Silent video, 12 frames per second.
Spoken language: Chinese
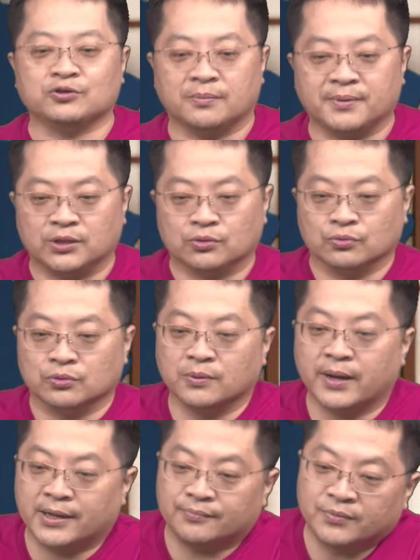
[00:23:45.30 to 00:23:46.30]
病毒，对不
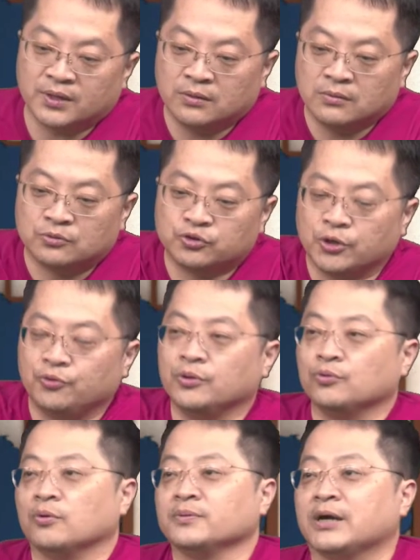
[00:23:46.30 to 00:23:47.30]
对？瑞云，
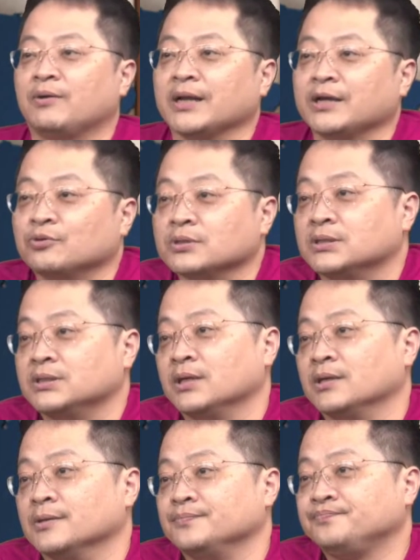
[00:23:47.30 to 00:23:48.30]
我不想花太多时间
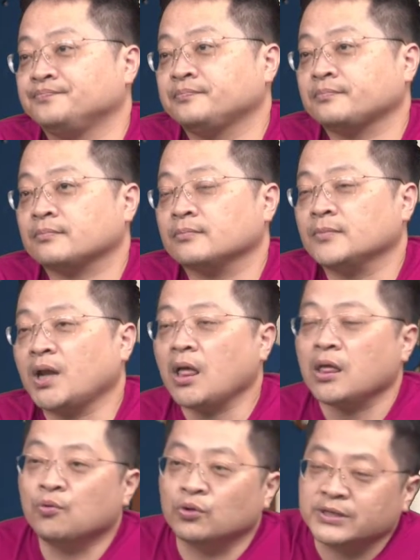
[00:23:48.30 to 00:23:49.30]
了。
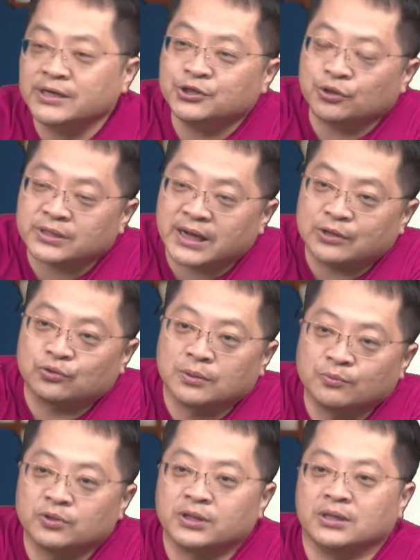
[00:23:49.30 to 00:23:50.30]
我今天秀这张图的
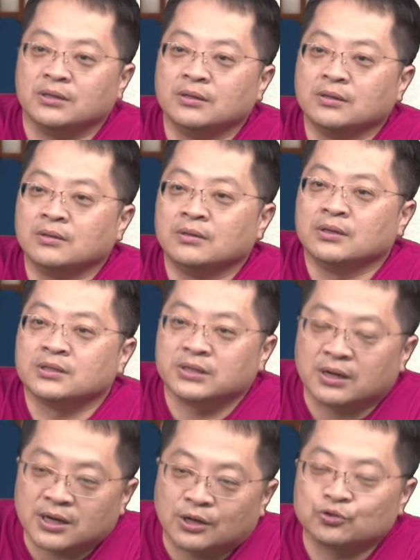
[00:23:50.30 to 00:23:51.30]
目的是要
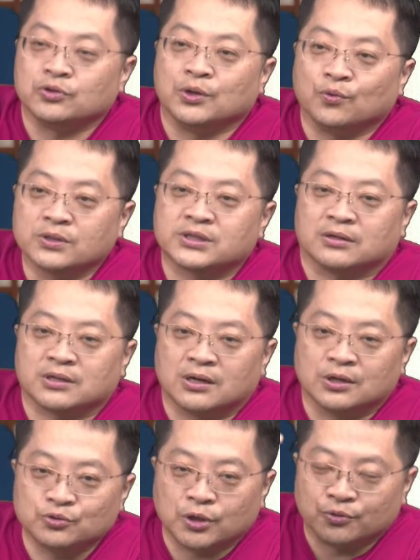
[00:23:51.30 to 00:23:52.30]
告诉你，我找到了
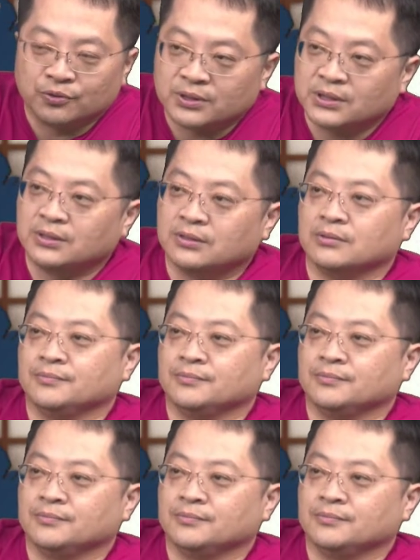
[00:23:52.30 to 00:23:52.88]
瑞云低了。